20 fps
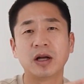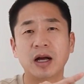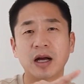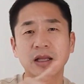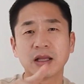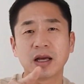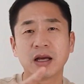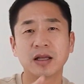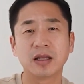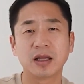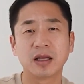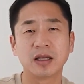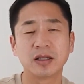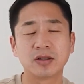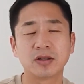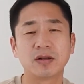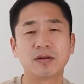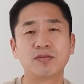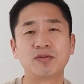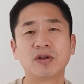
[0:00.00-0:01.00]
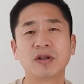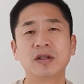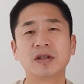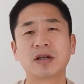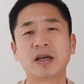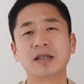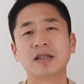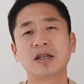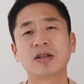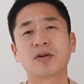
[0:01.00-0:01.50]
하나하나에서
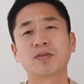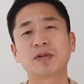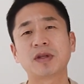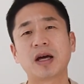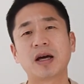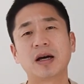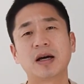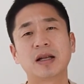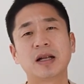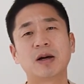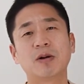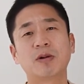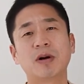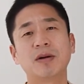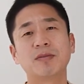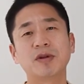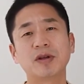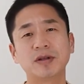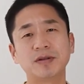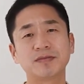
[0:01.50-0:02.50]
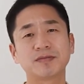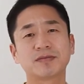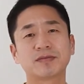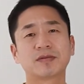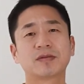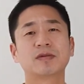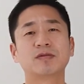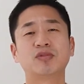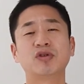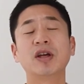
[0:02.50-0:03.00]
브랜드가 이상이 없다라고 하면
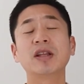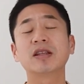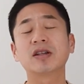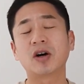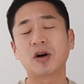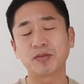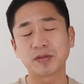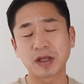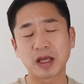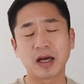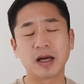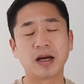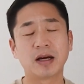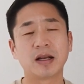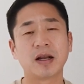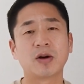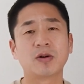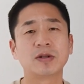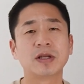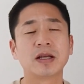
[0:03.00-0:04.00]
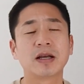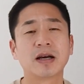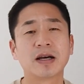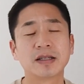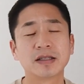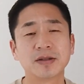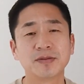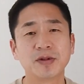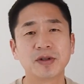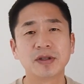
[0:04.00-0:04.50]
브랜드가 없다라고
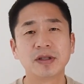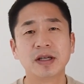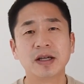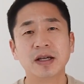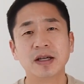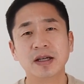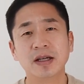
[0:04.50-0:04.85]
생각하시면